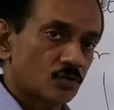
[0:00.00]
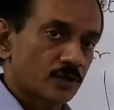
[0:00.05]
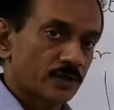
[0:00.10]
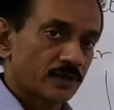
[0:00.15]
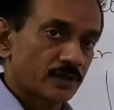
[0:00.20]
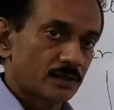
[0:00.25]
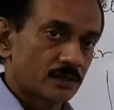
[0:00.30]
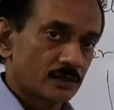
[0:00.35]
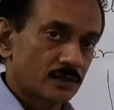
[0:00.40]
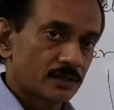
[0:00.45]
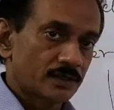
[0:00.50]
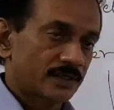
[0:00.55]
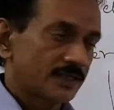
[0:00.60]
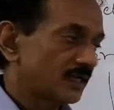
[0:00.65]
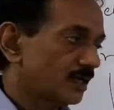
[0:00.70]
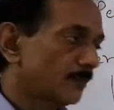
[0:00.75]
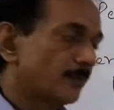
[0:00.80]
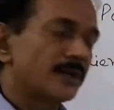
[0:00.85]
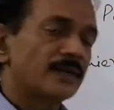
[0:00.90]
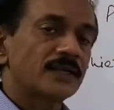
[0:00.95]
हो
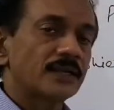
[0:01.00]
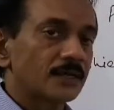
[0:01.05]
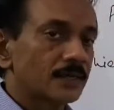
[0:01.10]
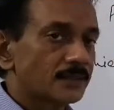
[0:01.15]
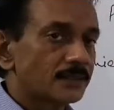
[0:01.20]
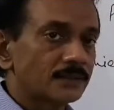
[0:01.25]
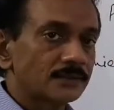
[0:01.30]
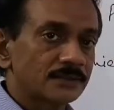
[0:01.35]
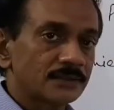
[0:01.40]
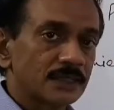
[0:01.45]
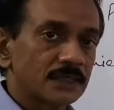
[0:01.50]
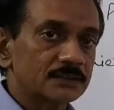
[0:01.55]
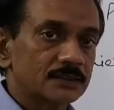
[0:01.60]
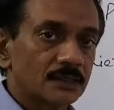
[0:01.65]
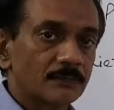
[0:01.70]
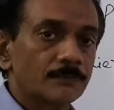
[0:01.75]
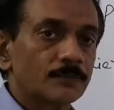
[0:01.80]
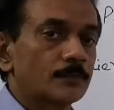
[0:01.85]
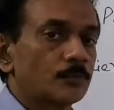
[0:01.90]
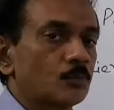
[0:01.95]
गए एक महीने के लिए दिया
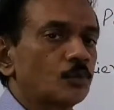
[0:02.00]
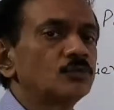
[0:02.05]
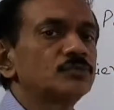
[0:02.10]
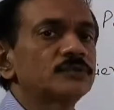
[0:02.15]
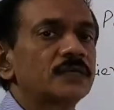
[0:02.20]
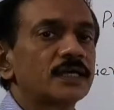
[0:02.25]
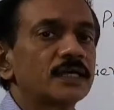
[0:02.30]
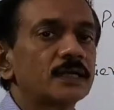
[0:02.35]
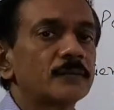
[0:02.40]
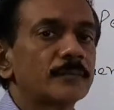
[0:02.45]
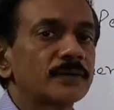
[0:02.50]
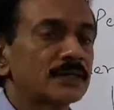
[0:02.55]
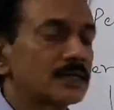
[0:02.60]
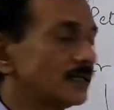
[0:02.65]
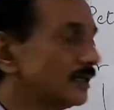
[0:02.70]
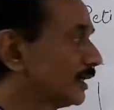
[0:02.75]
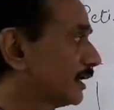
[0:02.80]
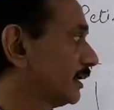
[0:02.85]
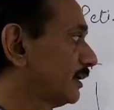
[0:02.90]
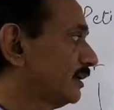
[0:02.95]
था प्रपोज था एक
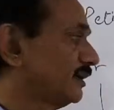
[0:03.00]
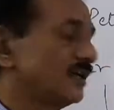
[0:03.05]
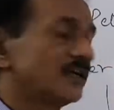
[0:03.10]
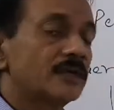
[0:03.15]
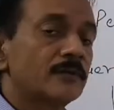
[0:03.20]
महीना लेकिन